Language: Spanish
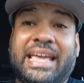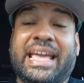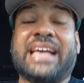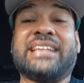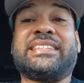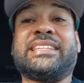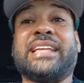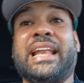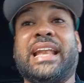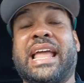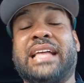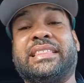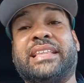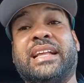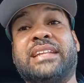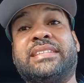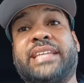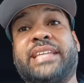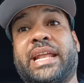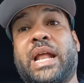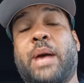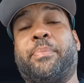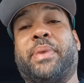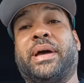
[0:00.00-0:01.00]
esa es la
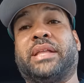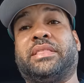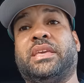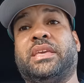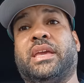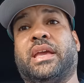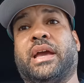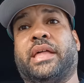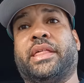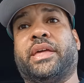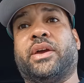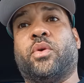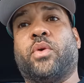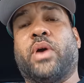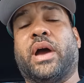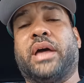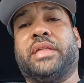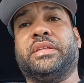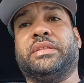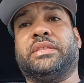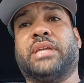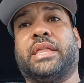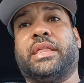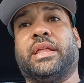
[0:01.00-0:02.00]
tercera patica de
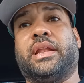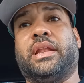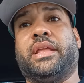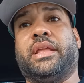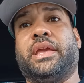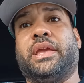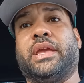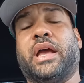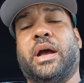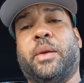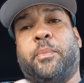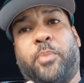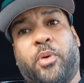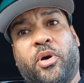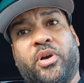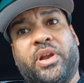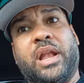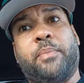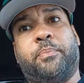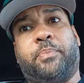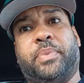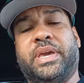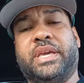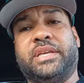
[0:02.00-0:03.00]
jugadita del día por
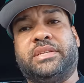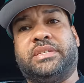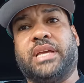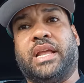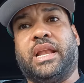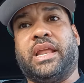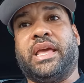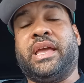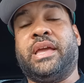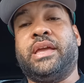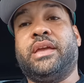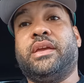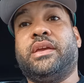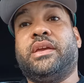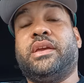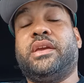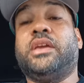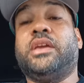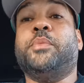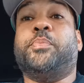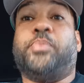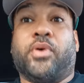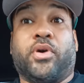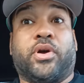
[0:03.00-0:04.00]
el pichele ¿eh?
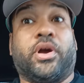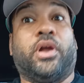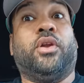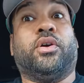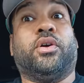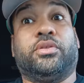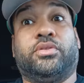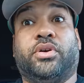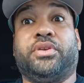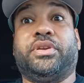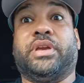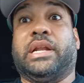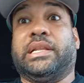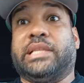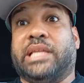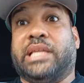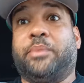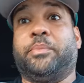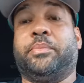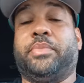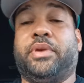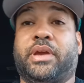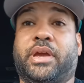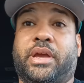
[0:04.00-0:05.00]
Y porque los Dodgers
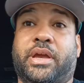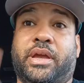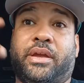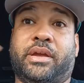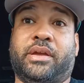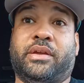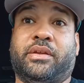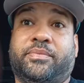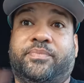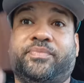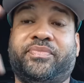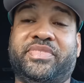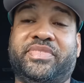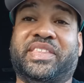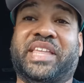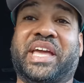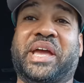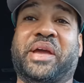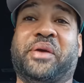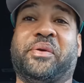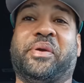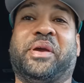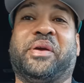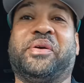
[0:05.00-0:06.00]
también
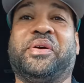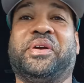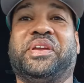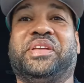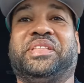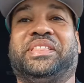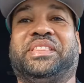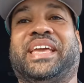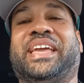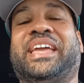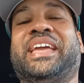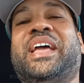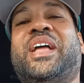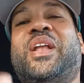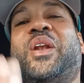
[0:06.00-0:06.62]
deben, oíste.